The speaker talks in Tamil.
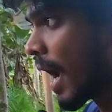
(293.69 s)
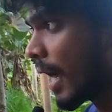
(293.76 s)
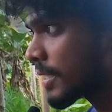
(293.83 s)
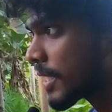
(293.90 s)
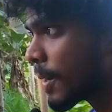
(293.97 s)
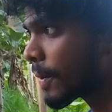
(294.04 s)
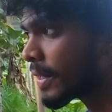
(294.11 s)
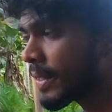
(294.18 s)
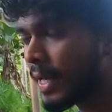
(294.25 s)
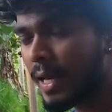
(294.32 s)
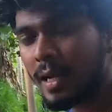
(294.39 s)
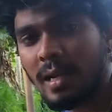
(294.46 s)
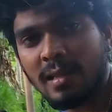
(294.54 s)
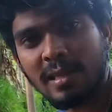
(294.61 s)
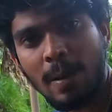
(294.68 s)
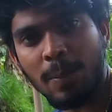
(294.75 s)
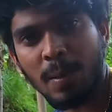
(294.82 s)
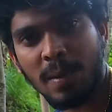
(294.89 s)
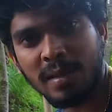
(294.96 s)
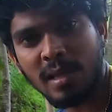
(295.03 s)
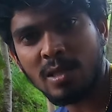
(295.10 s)
அதுக்கப்புறம்
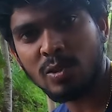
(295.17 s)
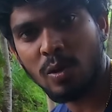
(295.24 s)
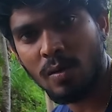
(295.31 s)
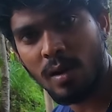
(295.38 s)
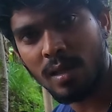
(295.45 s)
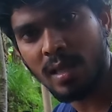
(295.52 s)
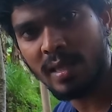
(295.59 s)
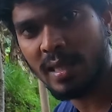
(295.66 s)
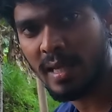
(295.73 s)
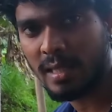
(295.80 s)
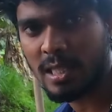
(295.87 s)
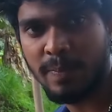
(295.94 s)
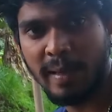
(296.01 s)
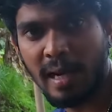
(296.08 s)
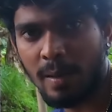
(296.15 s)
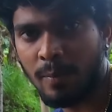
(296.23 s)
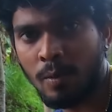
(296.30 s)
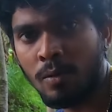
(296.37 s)
ஏறினதுக்கப்புறம் பார்த்தீங்கன்னா ஸ்லோவாக தான் இதுக்கேற்ற ஸ்பீடில்